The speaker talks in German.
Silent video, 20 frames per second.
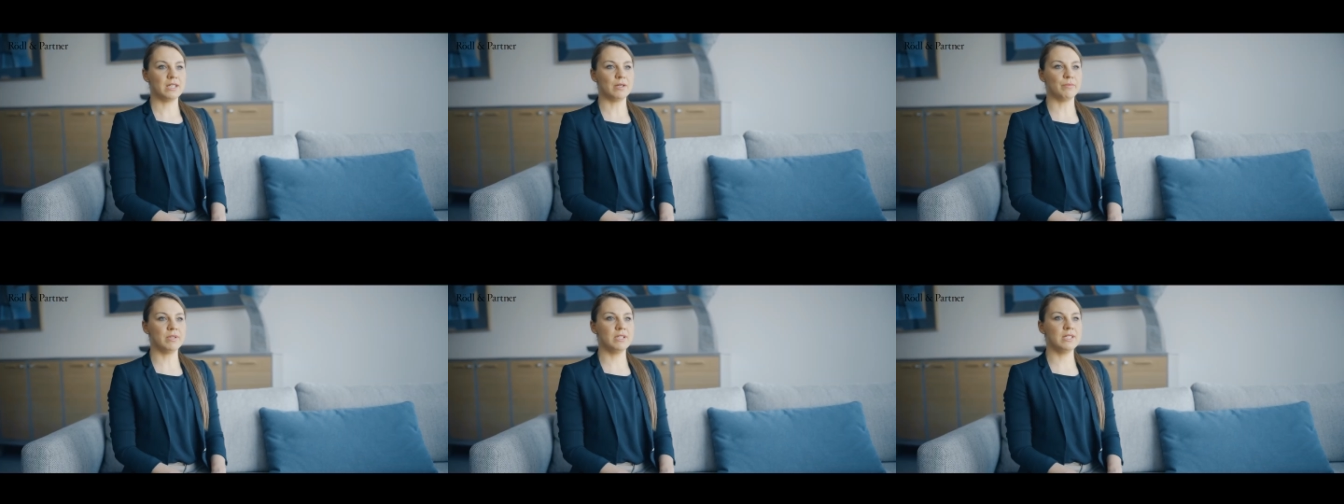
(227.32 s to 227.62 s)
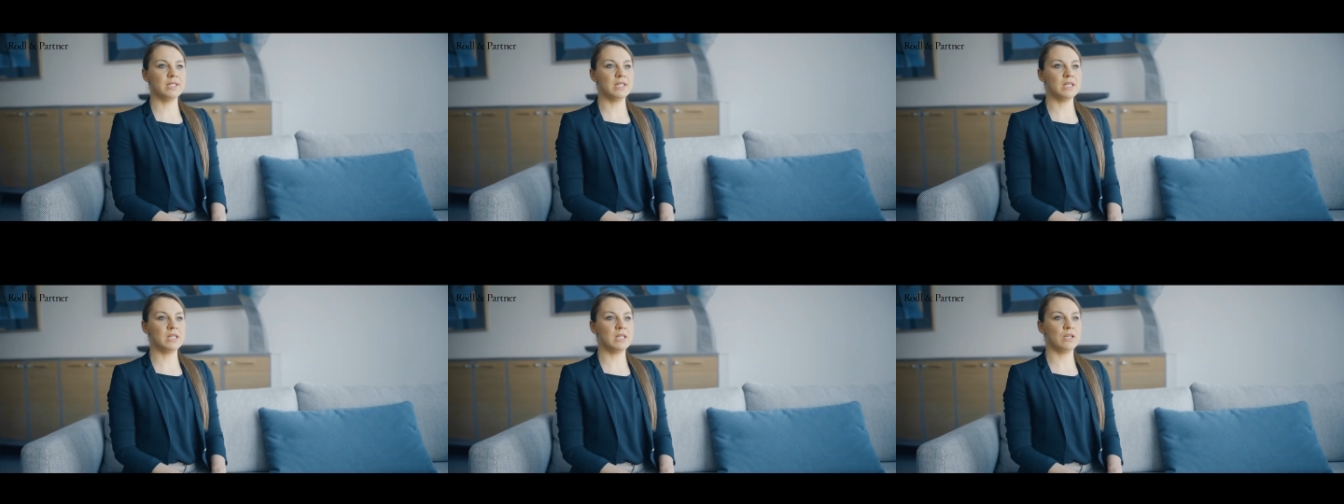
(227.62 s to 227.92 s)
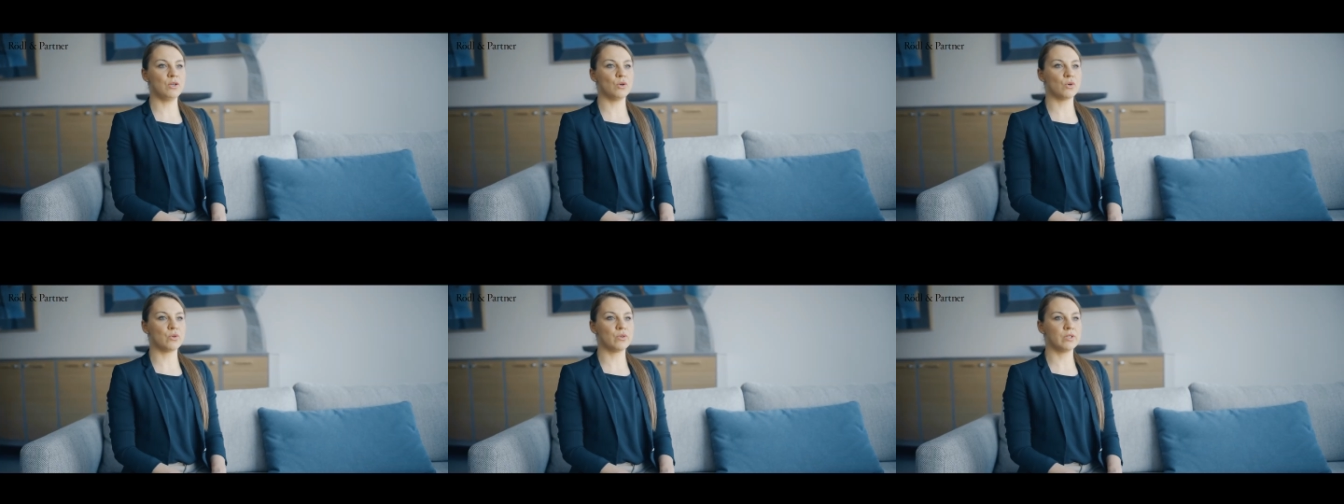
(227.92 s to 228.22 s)
damit sie
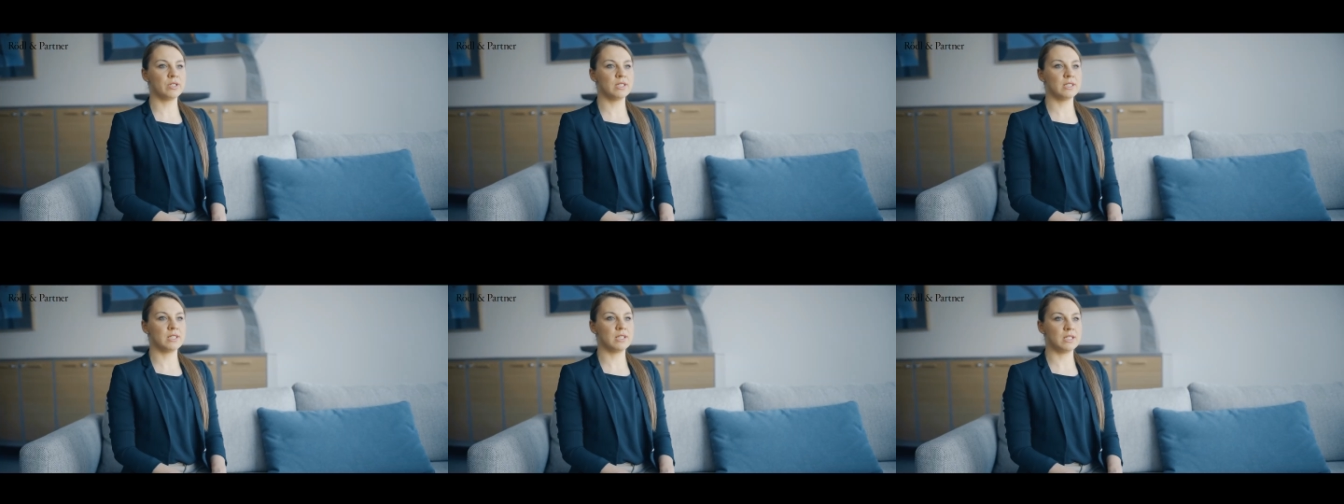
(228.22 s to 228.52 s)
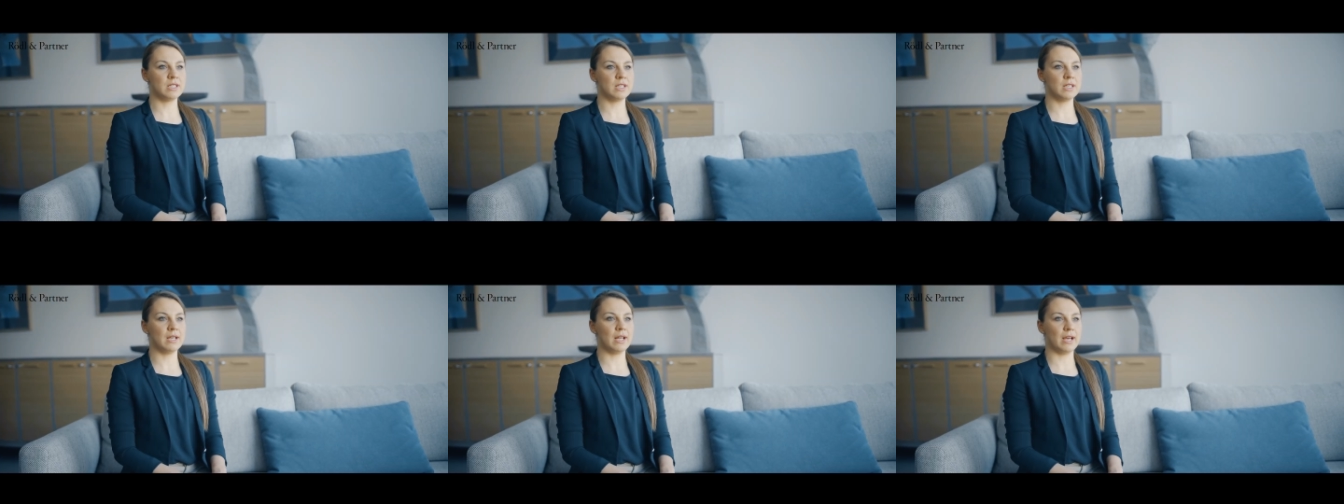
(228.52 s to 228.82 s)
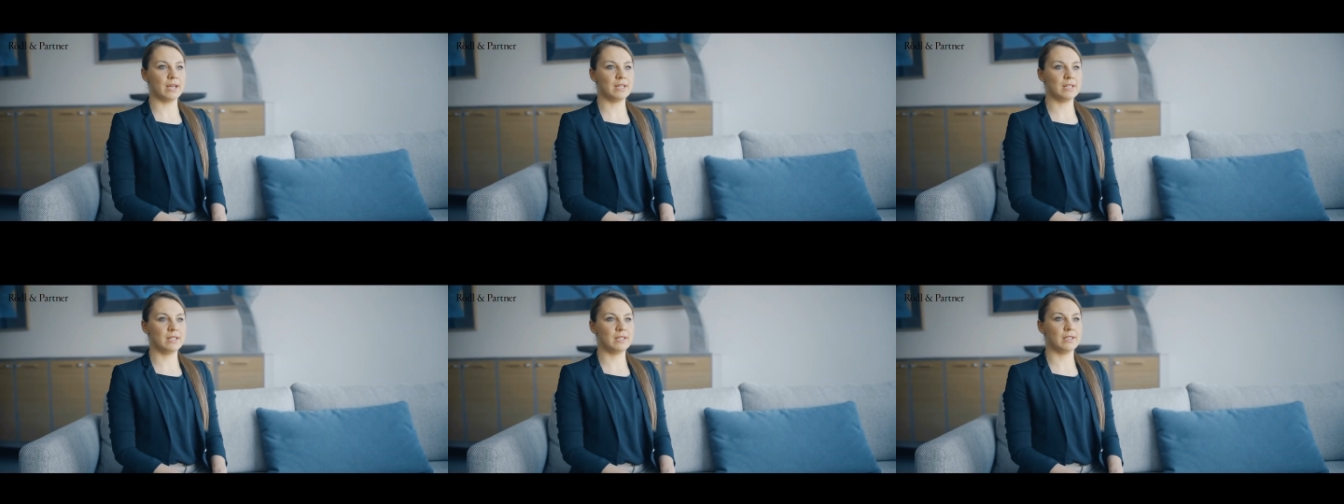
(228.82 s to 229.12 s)
den
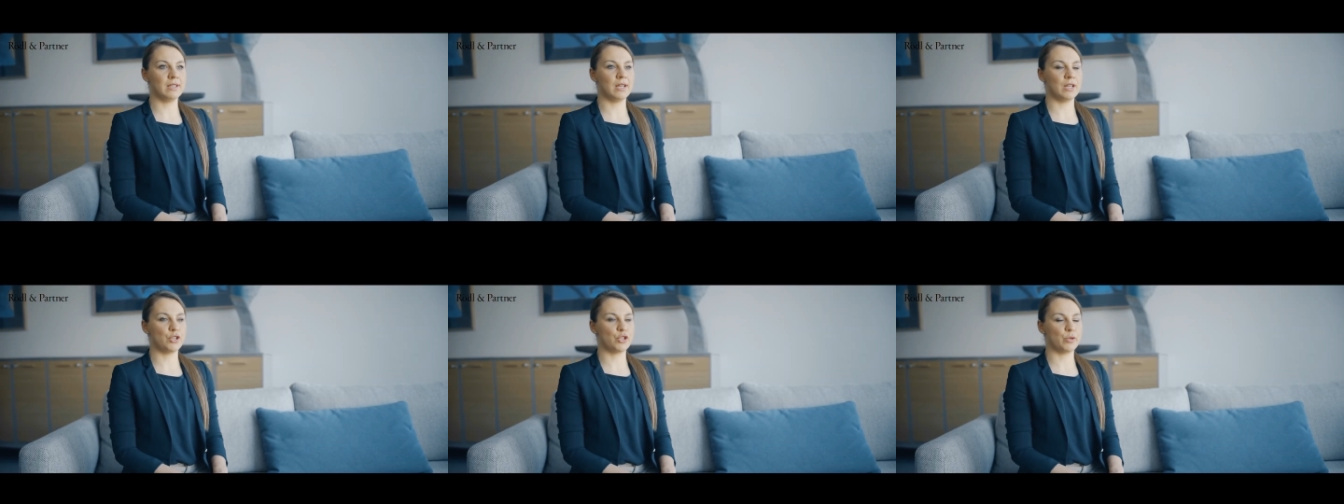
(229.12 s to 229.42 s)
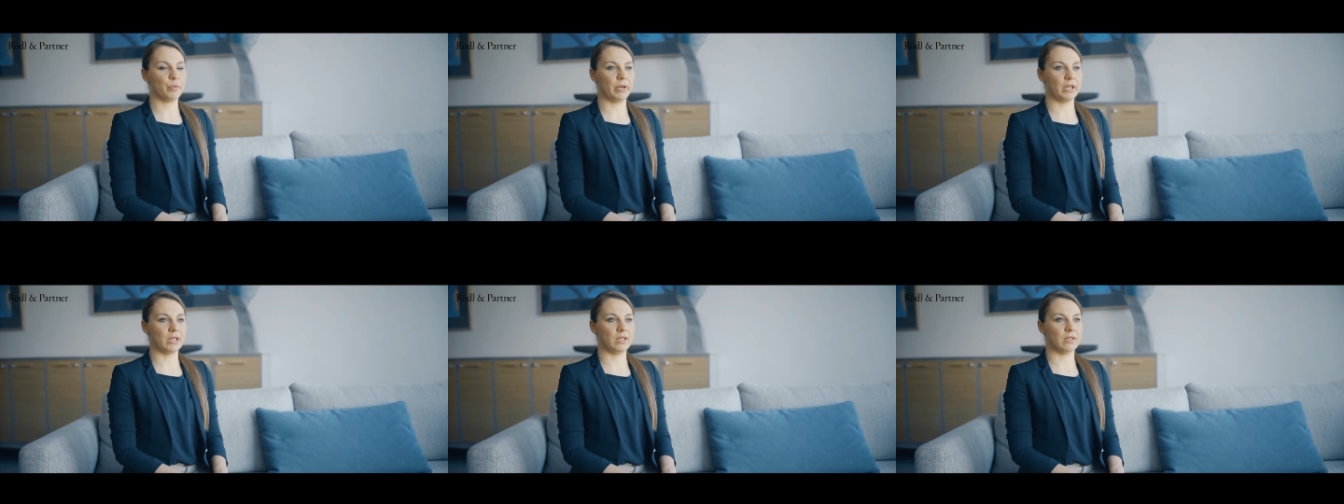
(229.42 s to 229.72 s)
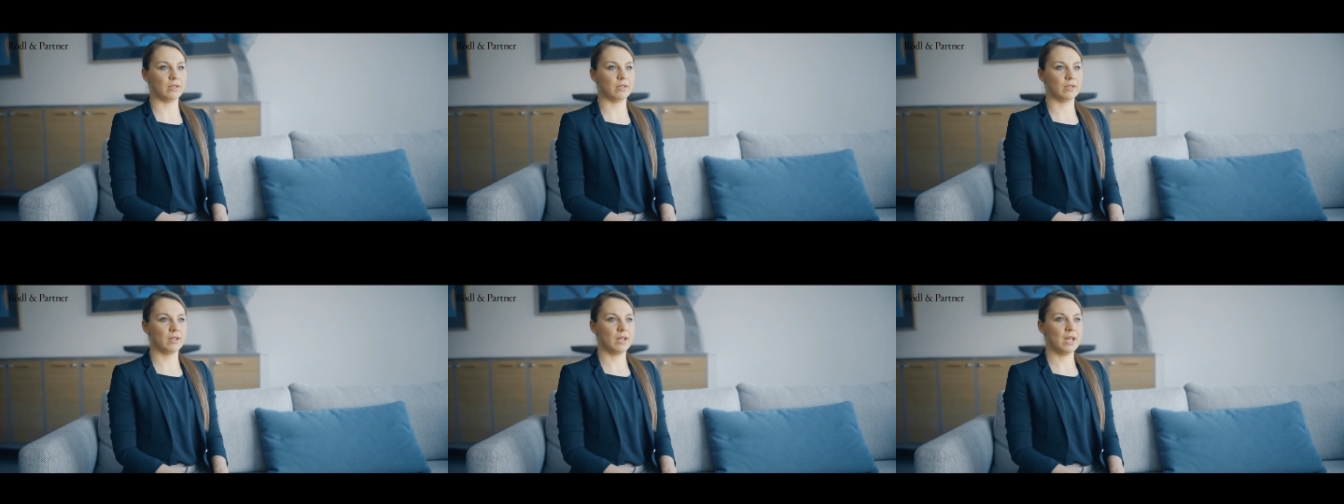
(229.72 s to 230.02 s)
OECD-Leitlinien
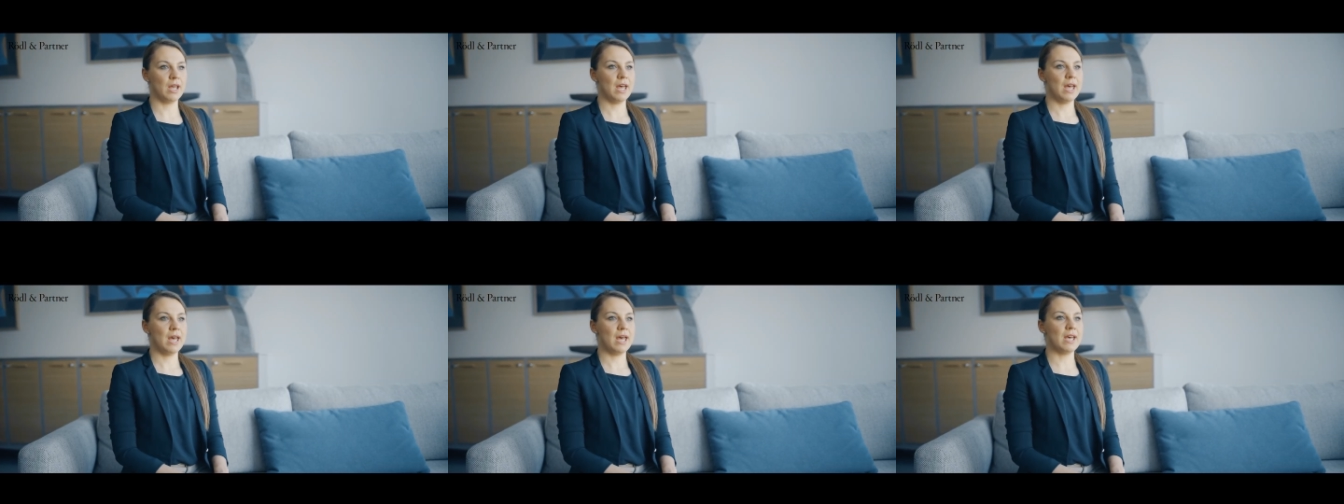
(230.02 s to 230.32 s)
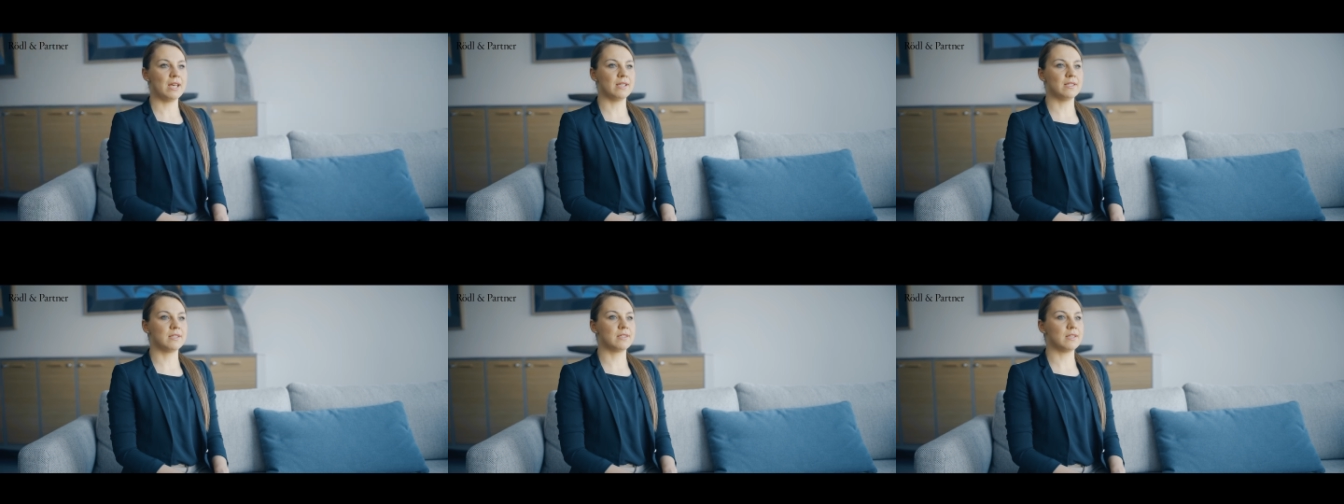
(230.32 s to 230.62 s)
entsprechen. Es